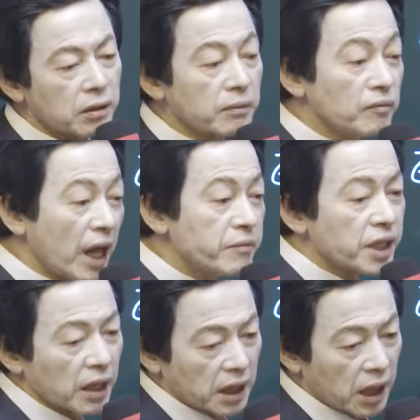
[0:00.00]
그럼
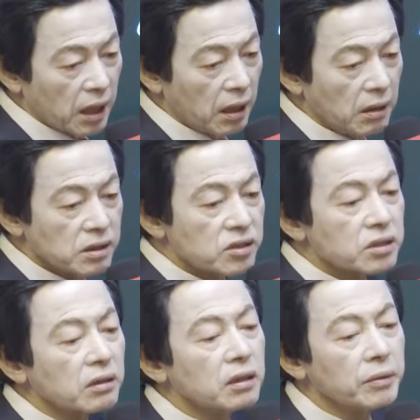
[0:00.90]
냄새가 나.
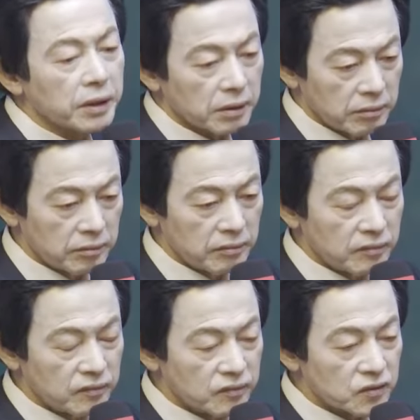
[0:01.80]
썩어버려.
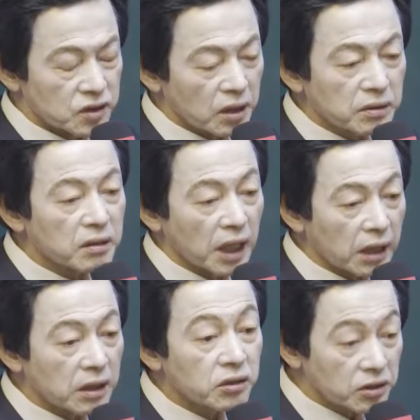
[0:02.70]
썩는
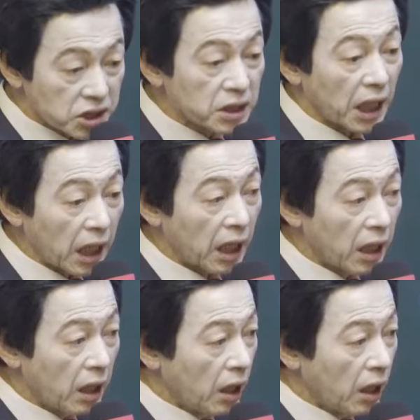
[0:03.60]
거야. 그게 특징이야.